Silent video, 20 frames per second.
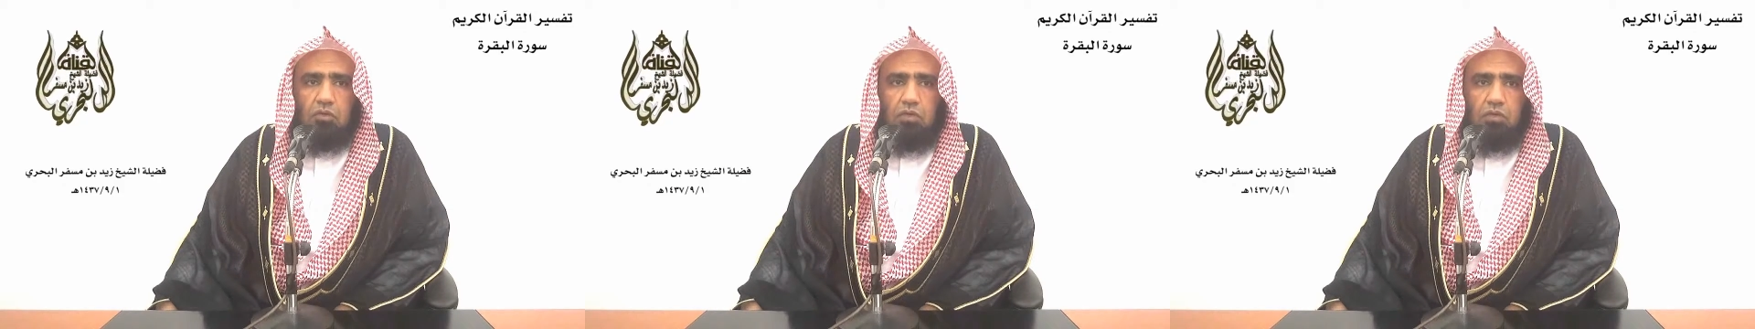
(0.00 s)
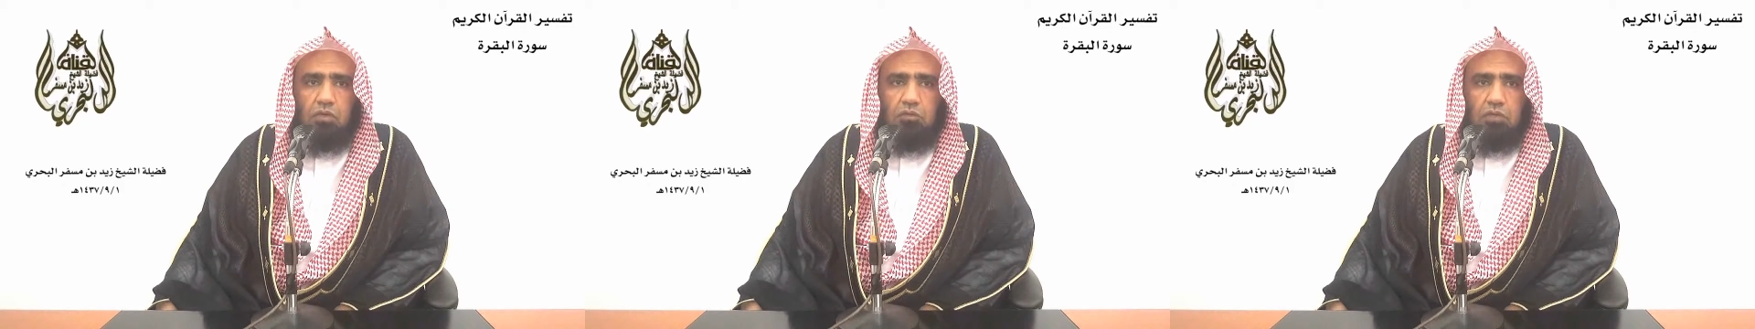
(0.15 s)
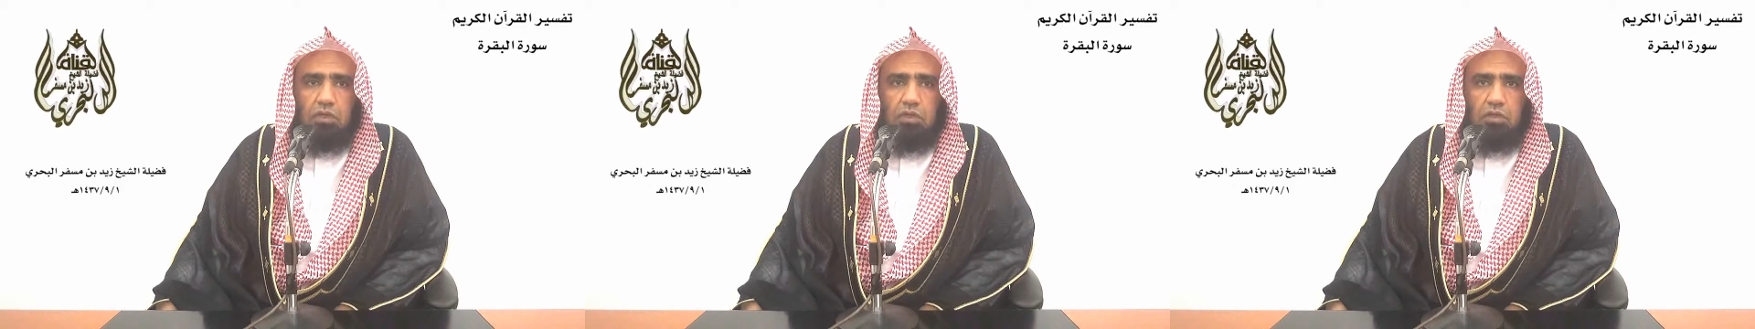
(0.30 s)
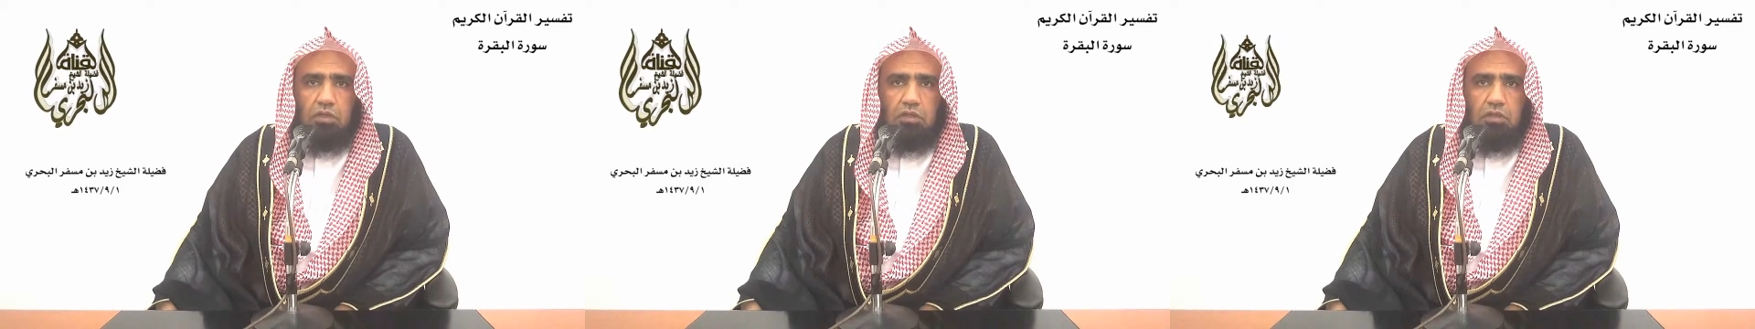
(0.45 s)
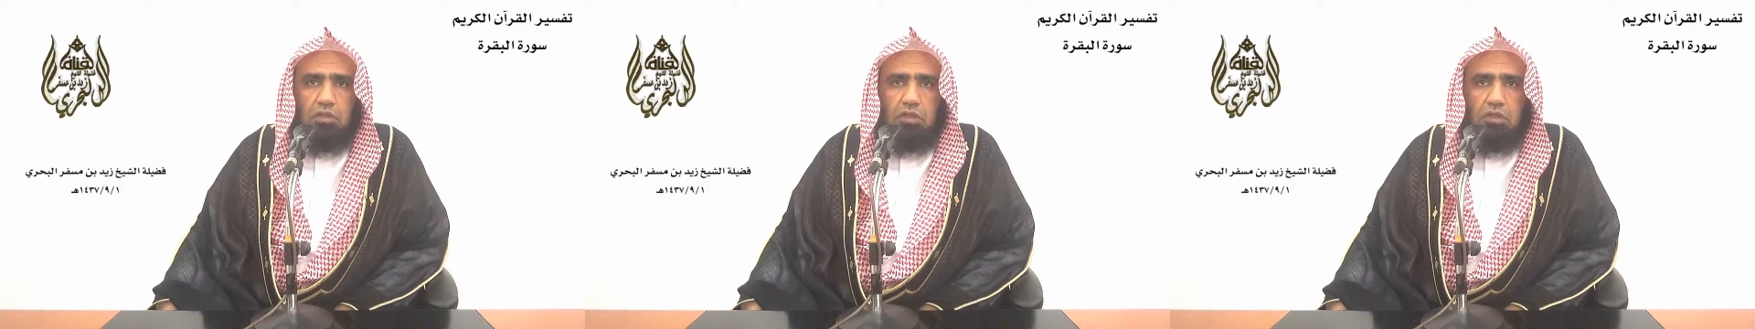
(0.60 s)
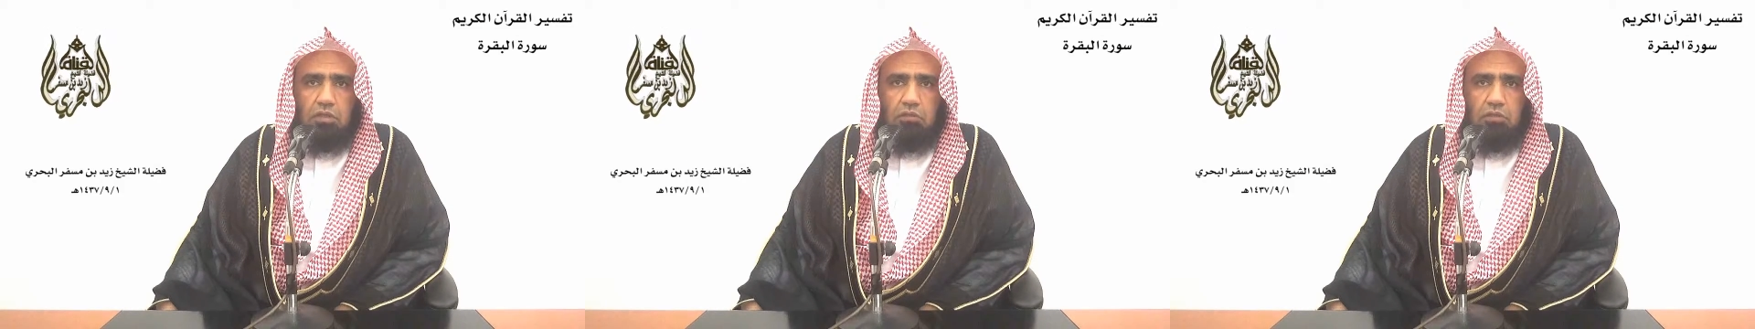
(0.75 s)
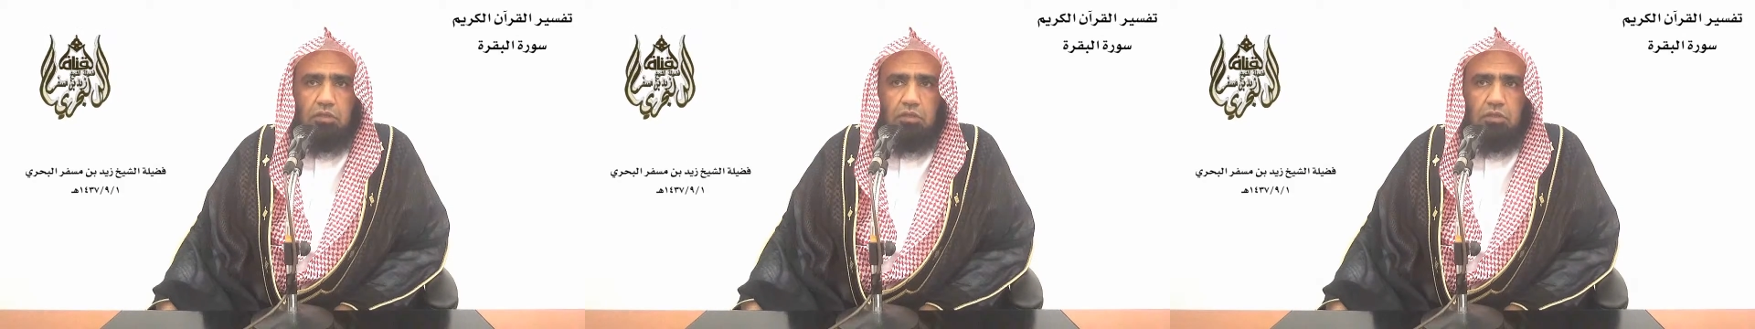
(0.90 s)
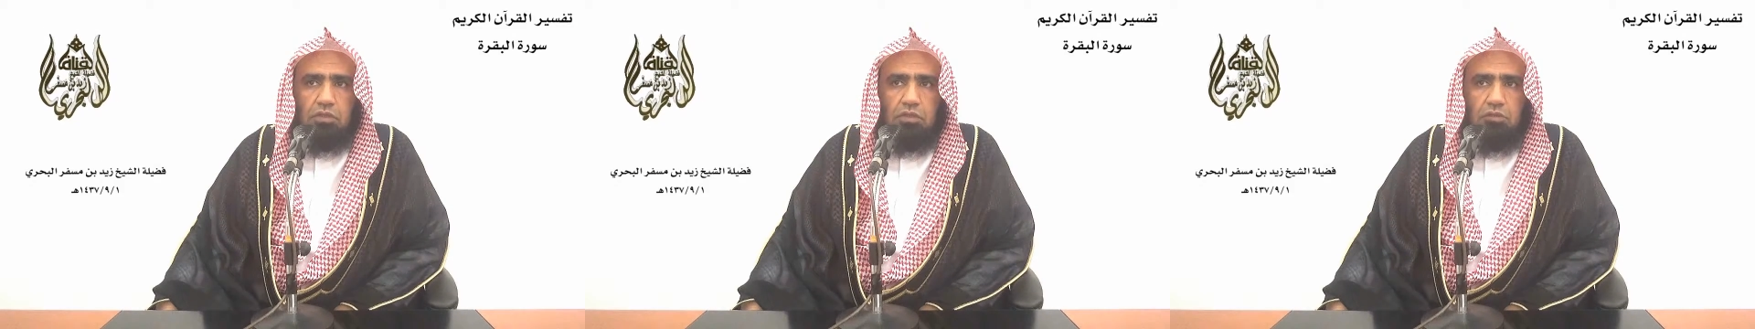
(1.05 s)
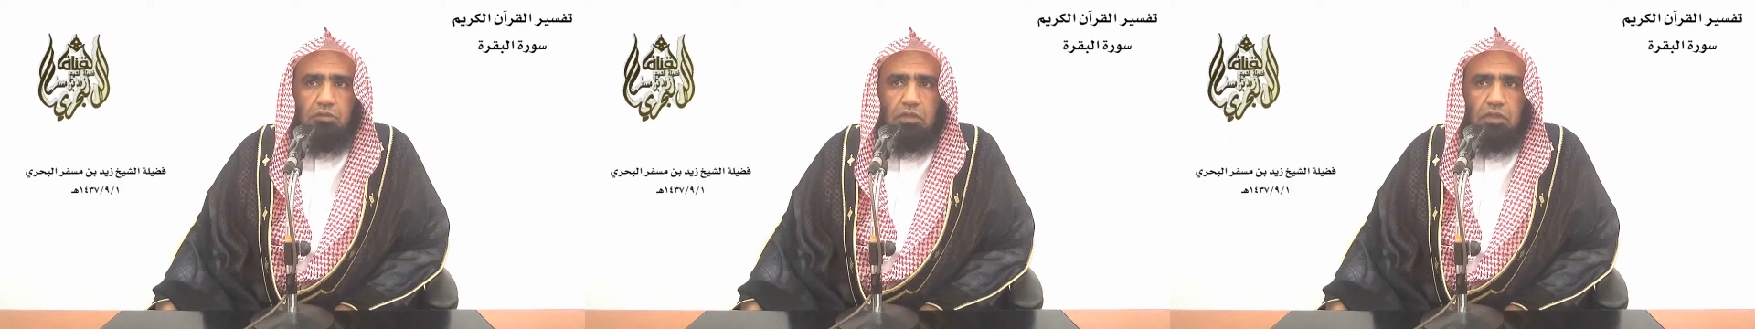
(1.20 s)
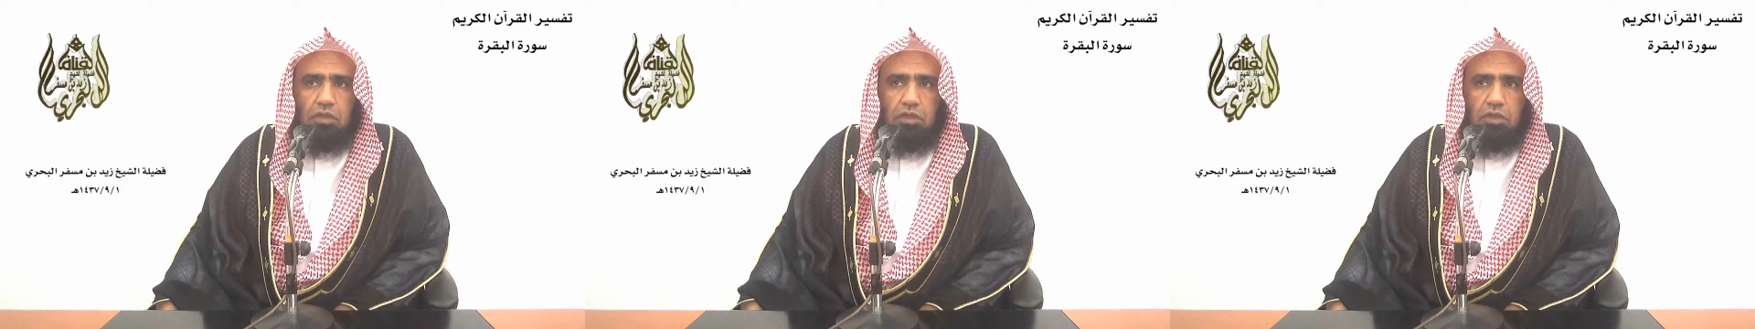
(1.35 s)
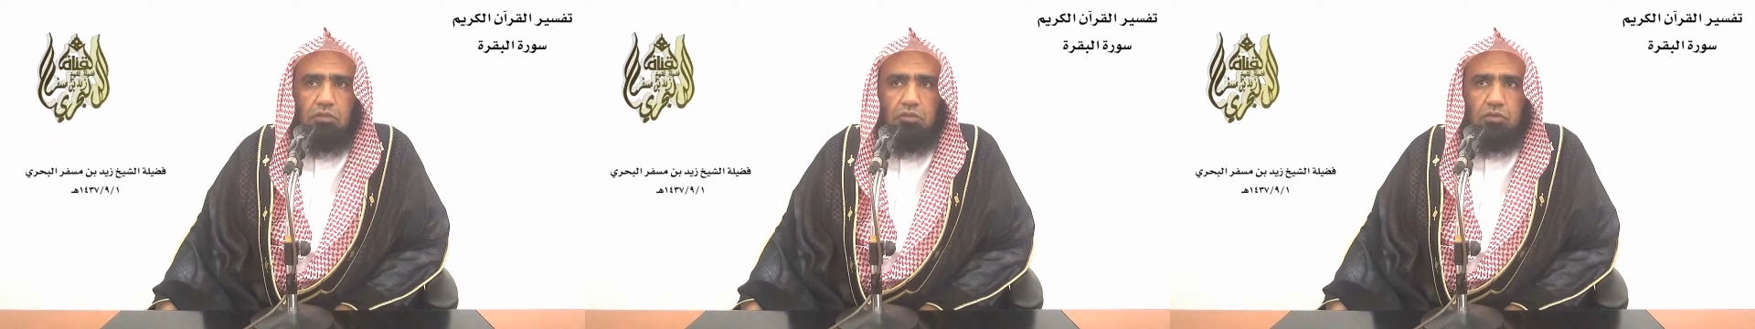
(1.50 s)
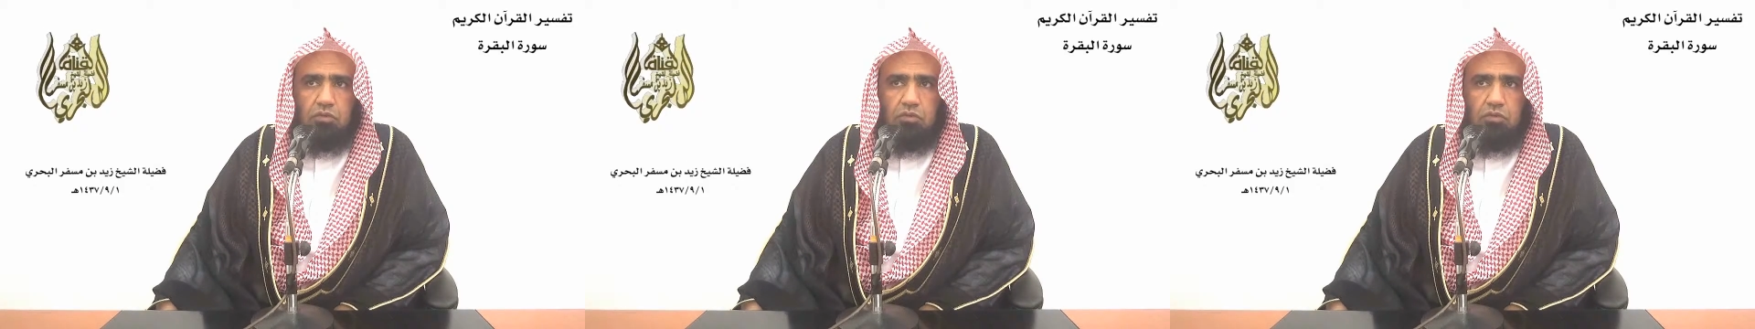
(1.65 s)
يوم القيامة ولا